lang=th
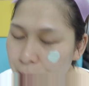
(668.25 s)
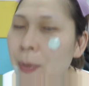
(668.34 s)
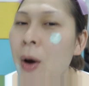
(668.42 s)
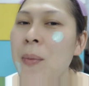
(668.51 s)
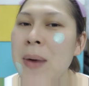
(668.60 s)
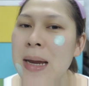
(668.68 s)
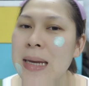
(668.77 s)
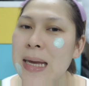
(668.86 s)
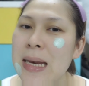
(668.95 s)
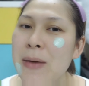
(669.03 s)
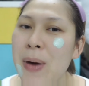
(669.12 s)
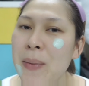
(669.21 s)
พบกันอีกที
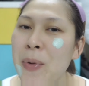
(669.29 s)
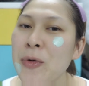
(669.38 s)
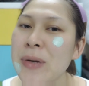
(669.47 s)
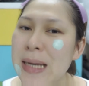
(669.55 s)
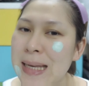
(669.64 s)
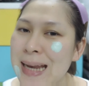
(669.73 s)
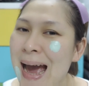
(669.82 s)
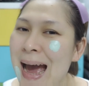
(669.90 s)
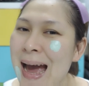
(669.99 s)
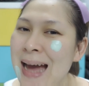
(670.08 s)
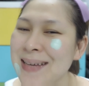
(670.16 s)
ในวันพรุ่งนี้นะคะ